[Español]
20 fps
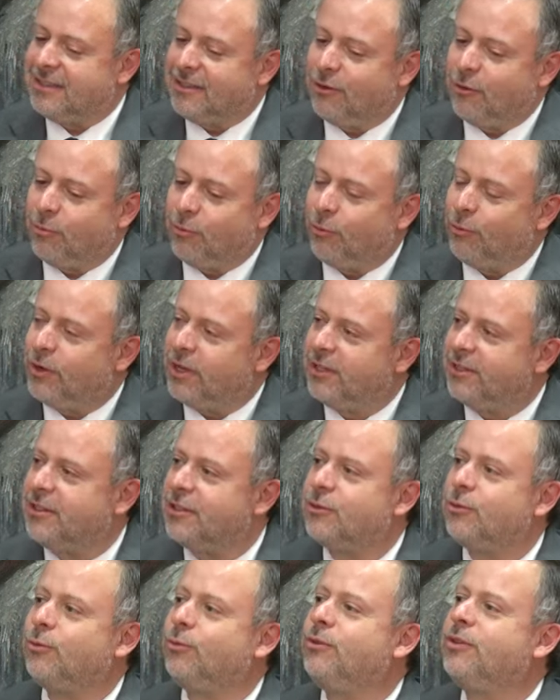así como un
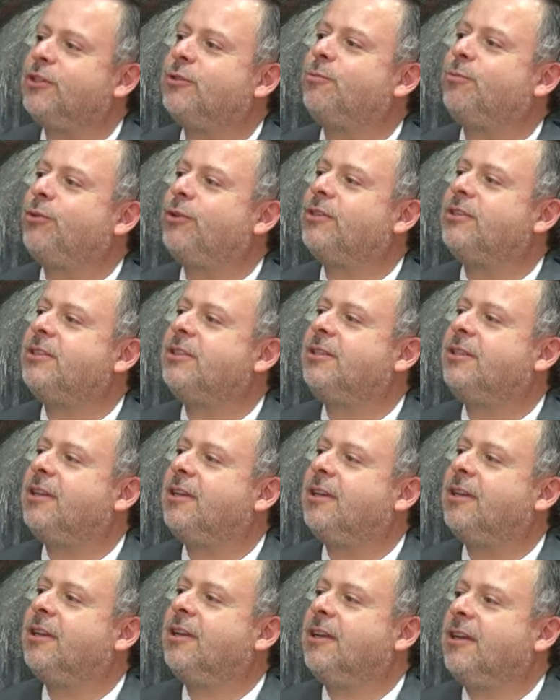antes o un después y
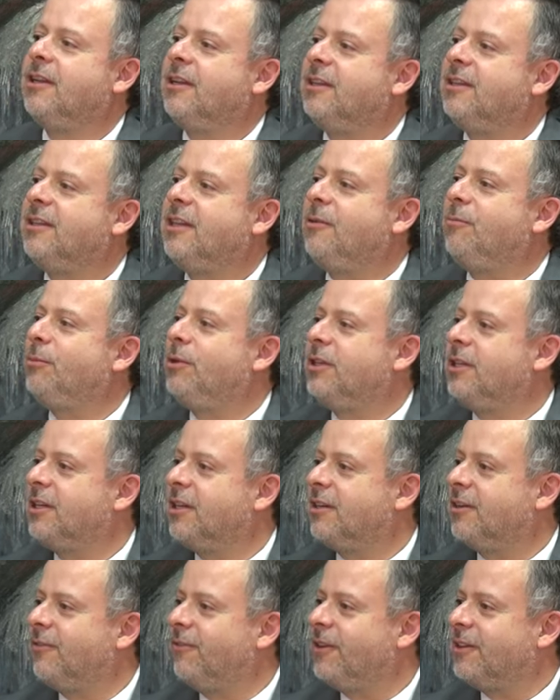que te invitan
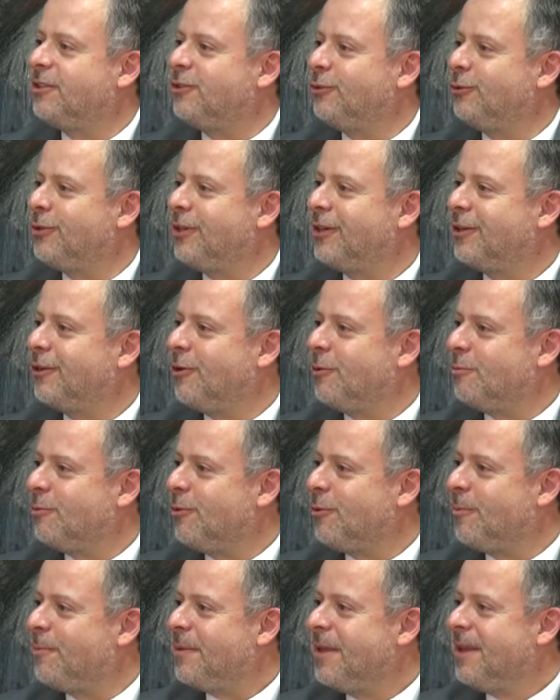a reflexionar
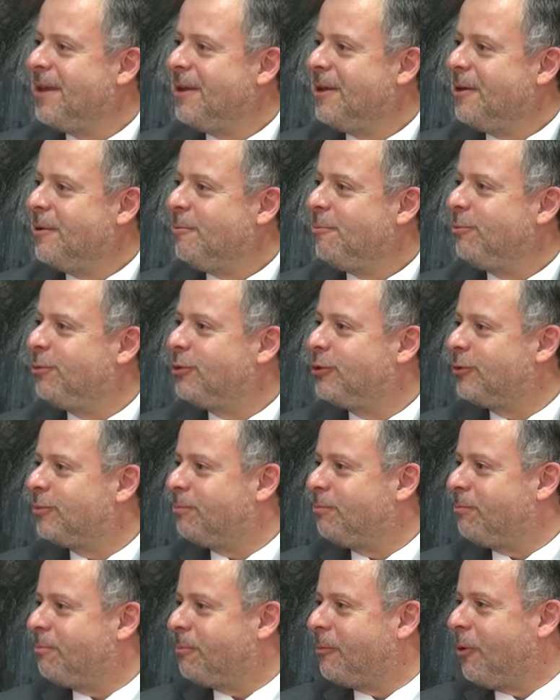como, pues
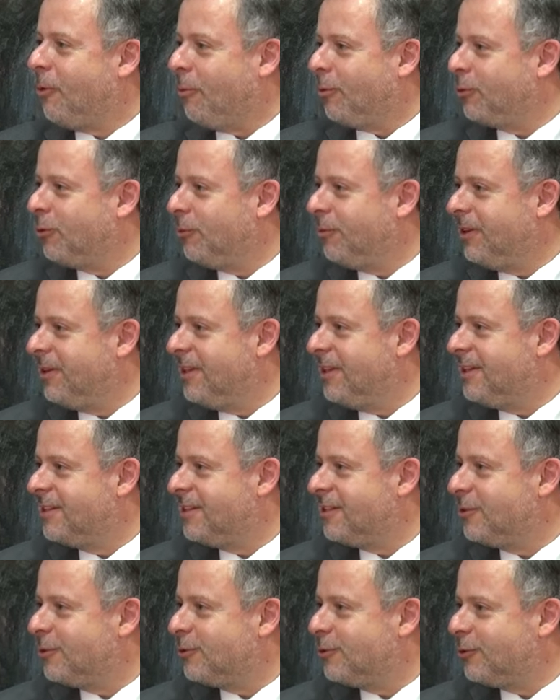como tú bien
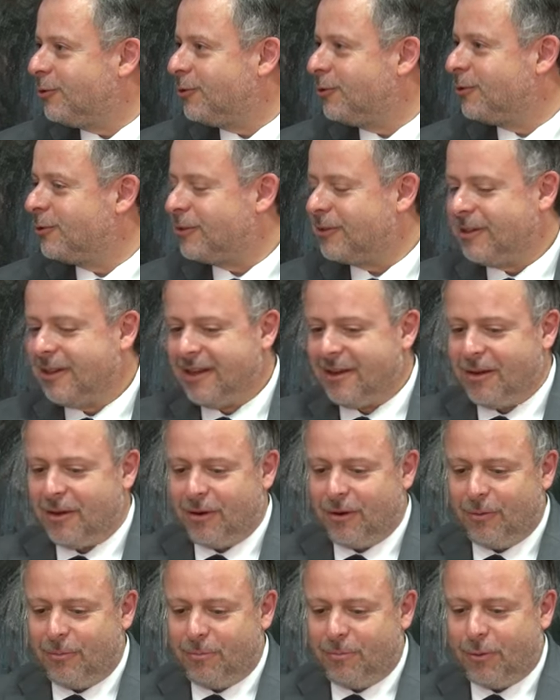dices, nosotros
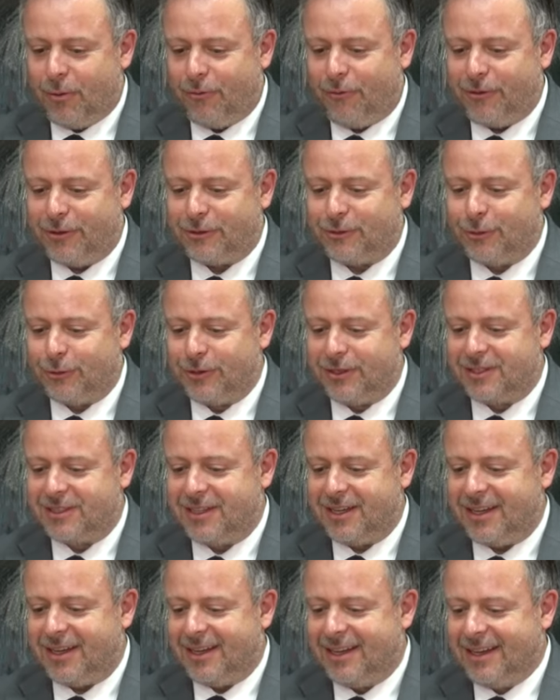profesores
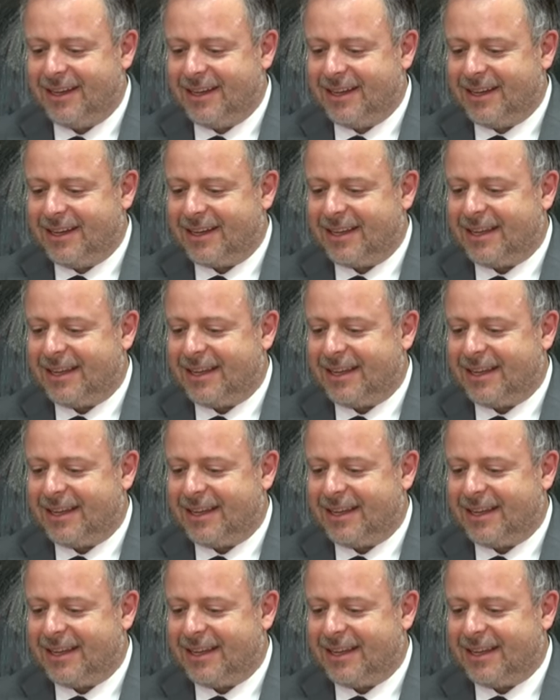que,